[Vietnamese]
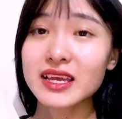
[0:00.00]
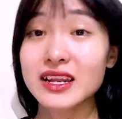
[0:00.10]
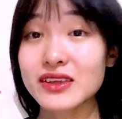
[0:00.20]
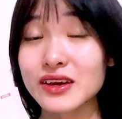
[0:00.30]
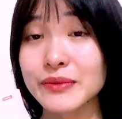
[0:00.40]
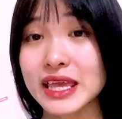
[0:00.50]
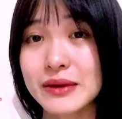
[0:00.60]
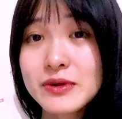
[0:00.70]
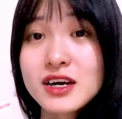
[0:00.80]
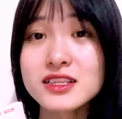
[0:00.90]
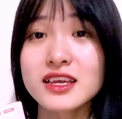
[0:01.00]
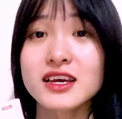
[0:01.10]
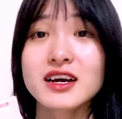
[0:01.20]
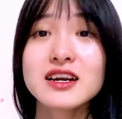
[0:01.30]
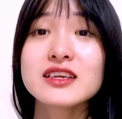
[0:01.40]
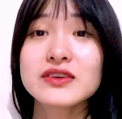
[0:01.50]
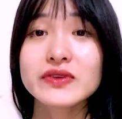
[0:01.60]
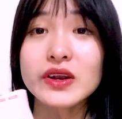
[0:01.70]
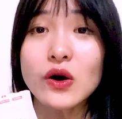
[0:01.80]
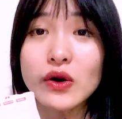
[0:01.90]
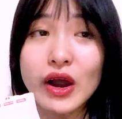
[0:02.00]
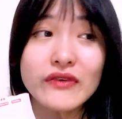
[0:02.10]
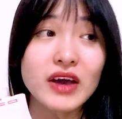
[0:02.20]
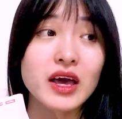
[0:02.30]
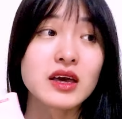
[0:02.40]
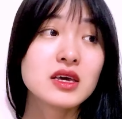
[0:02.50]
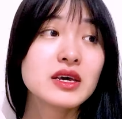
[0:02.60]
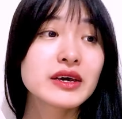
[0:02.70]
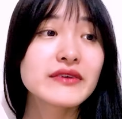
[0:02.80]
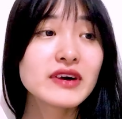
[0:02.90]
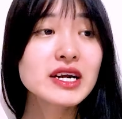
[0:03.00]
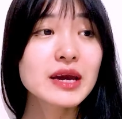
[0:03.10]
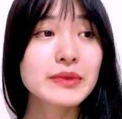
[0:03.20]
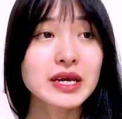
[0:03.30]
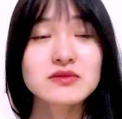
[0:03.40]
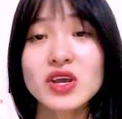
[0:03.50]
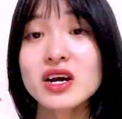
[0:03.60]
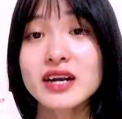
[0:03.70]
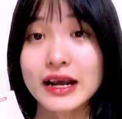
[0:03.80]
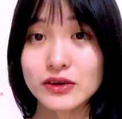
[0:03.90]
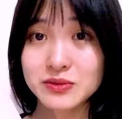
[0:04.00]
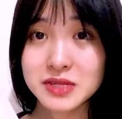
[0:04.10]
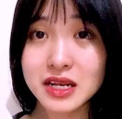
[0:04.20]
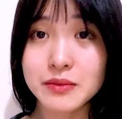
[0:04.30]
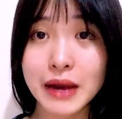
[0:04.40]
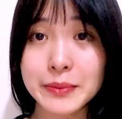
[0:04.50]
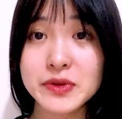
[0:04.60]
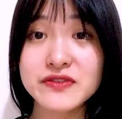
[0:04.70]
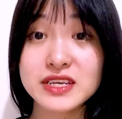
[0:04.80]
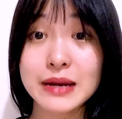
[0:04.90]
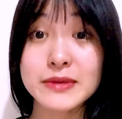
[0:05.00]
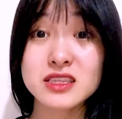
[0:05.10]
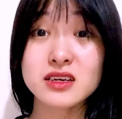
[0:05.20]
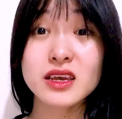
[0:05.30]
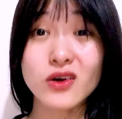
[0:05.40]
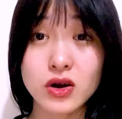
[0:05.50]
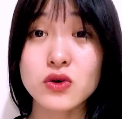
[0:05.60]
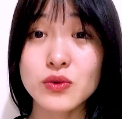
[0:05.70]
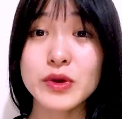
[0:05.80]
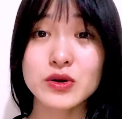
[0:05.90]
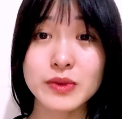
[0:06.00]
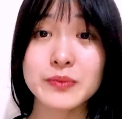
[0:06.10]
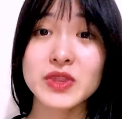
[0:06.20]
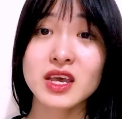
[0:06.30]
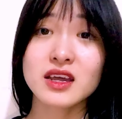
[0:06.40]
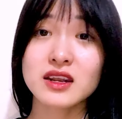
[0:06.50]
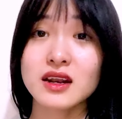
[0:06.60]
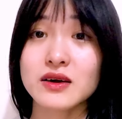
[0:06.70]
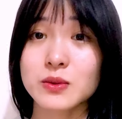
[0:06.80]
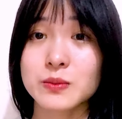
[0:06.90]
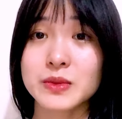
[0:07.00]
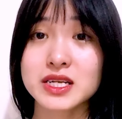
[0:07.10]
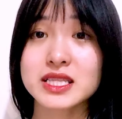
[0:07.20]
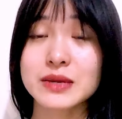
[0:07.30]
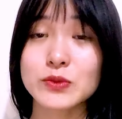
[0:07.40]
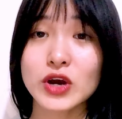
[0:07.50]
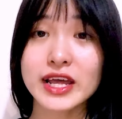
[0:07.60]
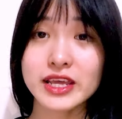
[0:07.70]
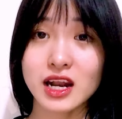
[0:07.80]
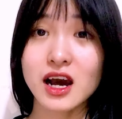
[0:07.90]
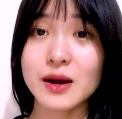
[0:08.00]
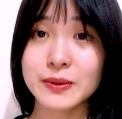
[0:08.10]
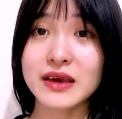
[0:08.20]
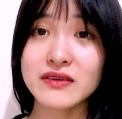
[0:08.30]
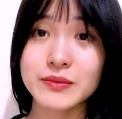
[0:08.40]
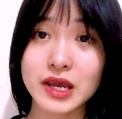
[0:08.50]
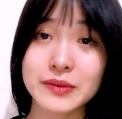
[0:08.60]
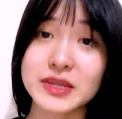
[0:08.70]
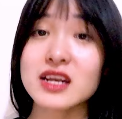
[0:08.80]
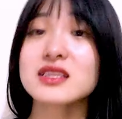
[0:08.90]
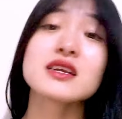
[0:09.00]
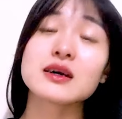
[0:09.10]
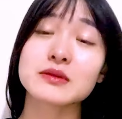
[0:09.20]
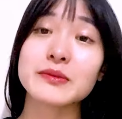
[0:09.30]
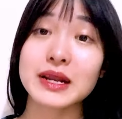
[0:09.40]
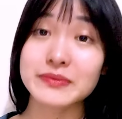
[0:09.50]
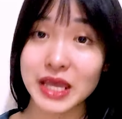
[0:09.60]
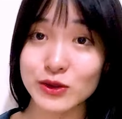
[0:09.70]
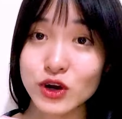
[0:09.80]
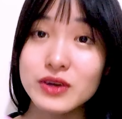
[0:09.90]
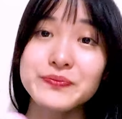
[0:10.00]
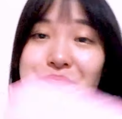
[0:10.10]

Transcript: Thì nếu như các bạn giảm cân thì có rất nhiều chế độ đó, và cái vấn đề mình soát cân nặng của chúng ta thì bảy mươi phần trăm là từ chế độ ăn uống mà, đúng không? Nên là mình tìm một cái gì đó hợp lý và mình cảm thấy nó thích hợp thì mình làm theo thôi.